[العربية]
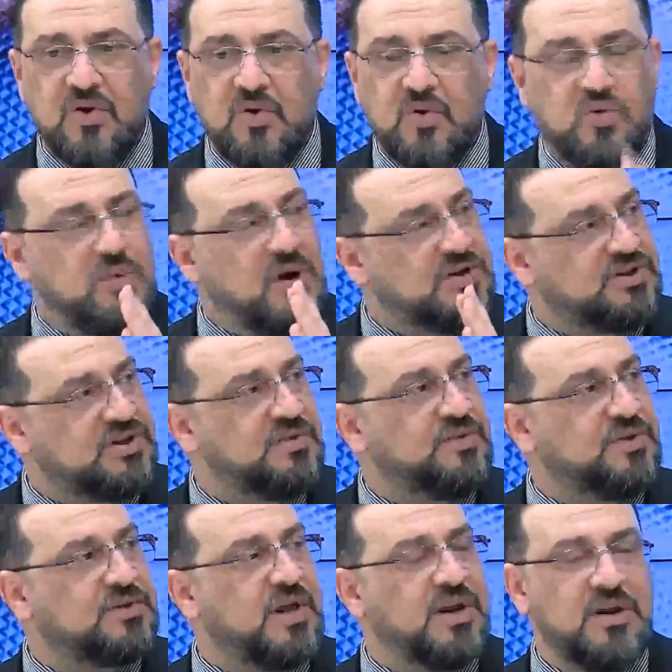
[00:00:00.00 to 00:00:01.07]
وماشيين في
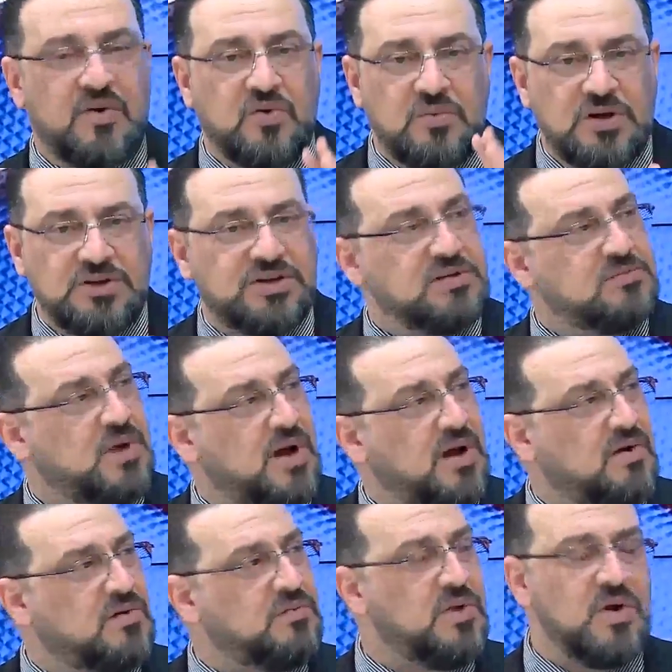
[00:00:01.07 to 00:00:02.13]
الطريق وماشيين
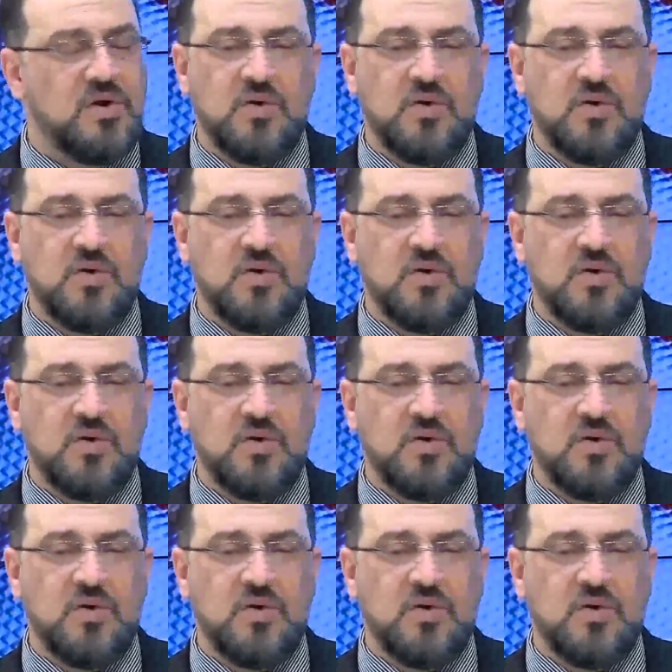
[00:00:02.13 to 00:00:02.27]
معاهم